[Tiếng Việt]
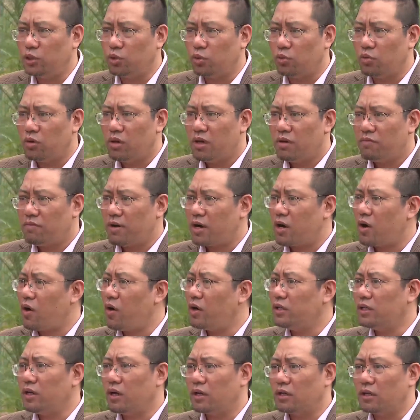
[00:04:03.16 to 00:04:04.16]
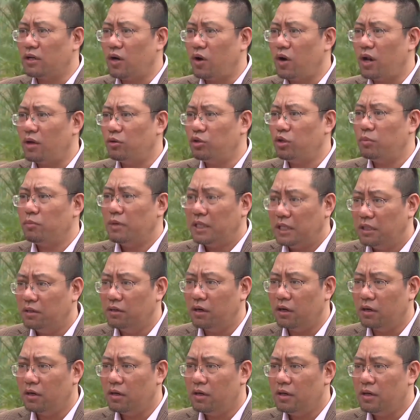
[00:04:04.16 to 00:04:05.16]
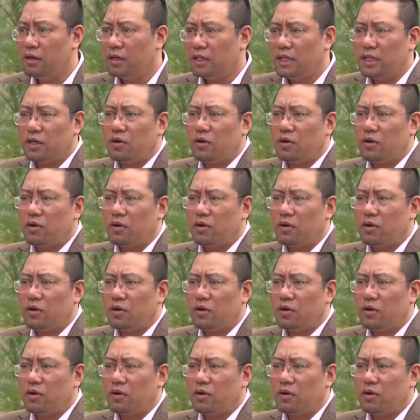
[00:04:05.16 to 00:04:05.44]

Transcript: rối tình dục và coi rằng đó là chuyện bình thường